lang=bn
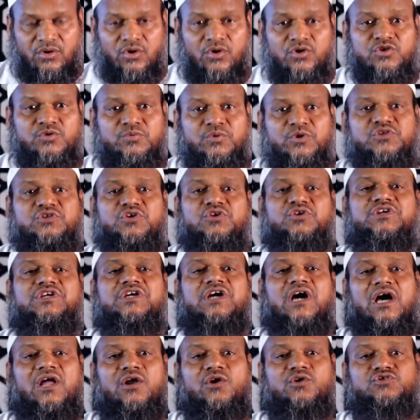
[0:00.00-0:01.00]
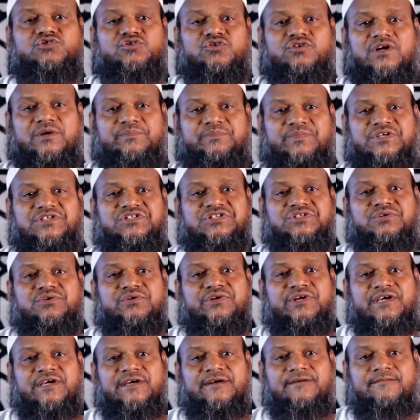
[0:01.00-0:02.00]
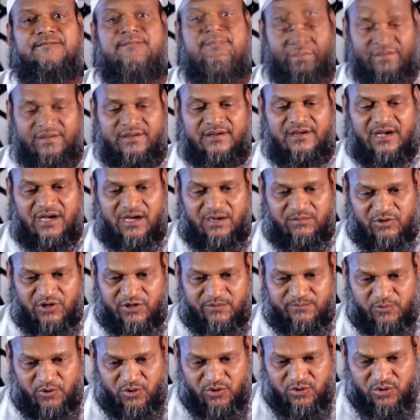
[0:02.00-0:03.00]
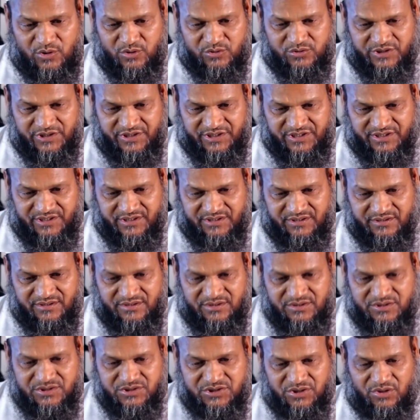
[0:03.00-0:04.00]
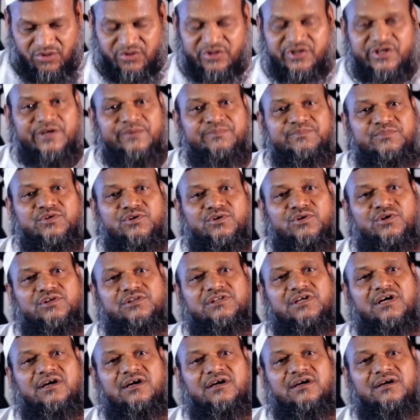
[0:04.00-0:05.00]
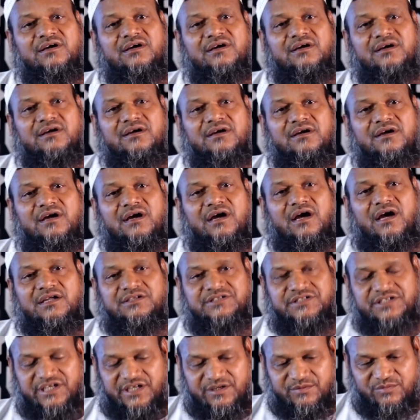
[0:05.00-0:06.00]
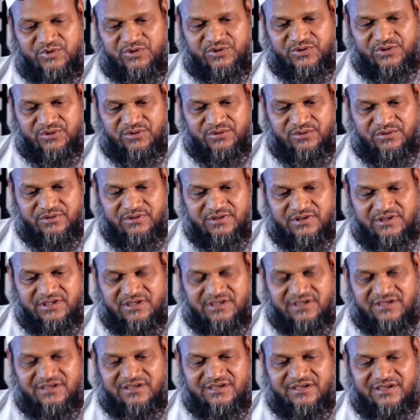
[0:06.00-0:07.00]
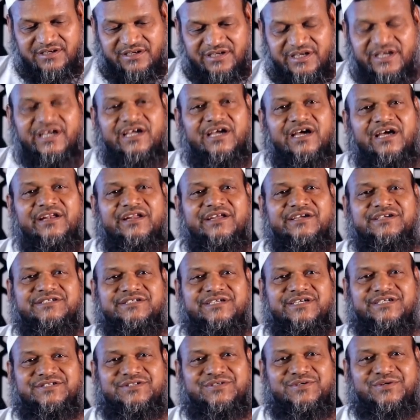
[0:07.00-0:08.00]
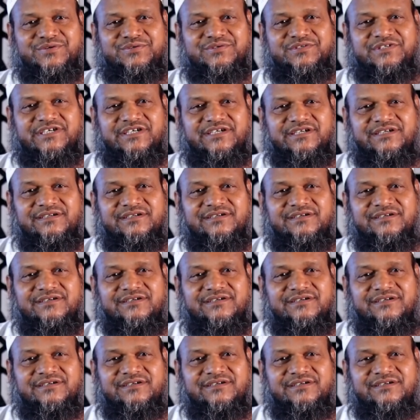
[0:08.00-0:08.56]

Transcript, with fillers: উদ্বোধনী আলোচনা পেশ করে আমার পক্ষ থেকে সংক্ষিপ্ত কথা আজকের মতো এখানেই শেষ করছি